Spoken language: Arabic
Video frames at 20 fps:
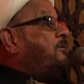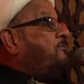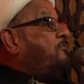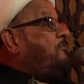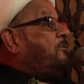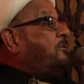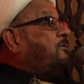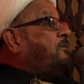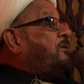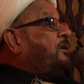
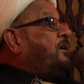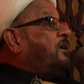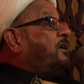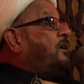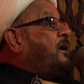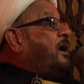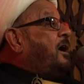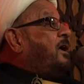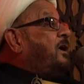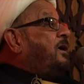تعطي
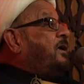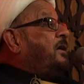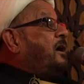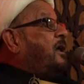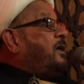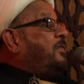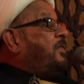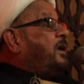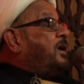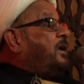
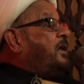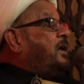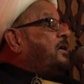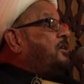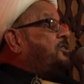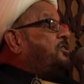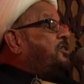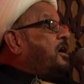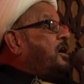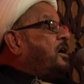اراده الى
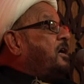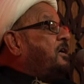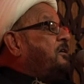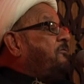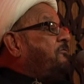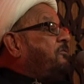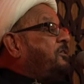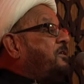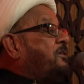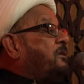الجهاد
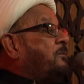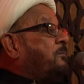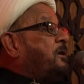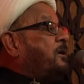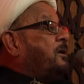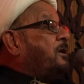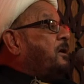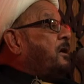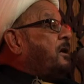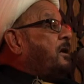في
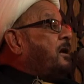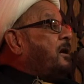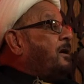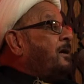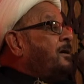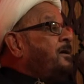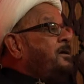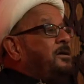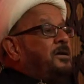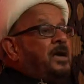سبيل الله،
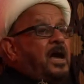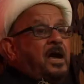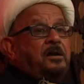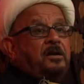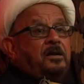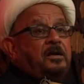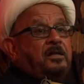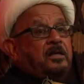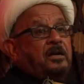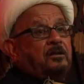
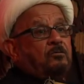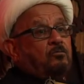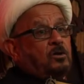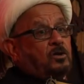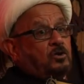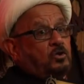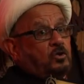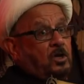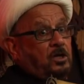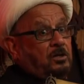يعني اذا
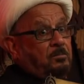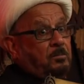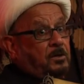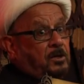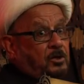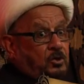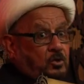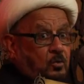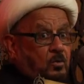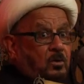توسلت
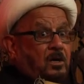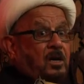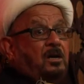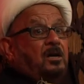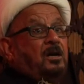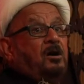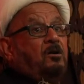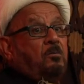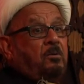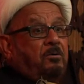برسول
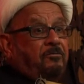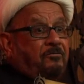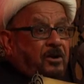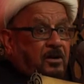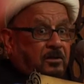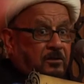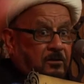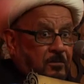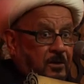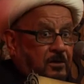الله
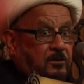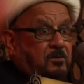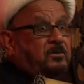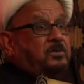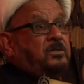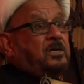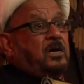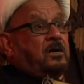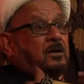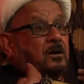وبفاطمه
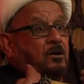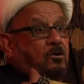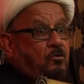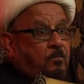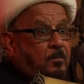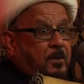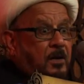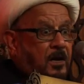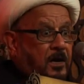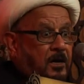الزهره
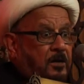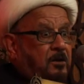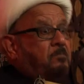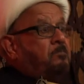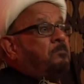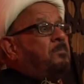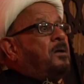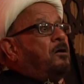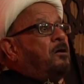وبالائمه